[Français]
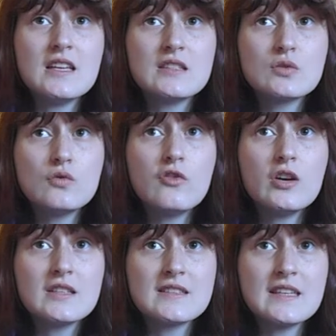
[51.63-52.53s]
est
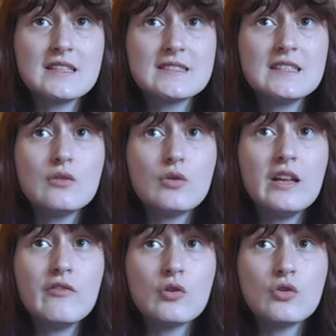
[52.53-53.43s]
souvent intéressée aux
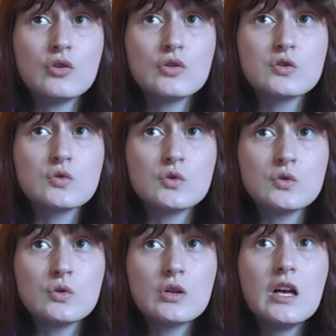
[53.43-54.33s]
livres de Kosuzu.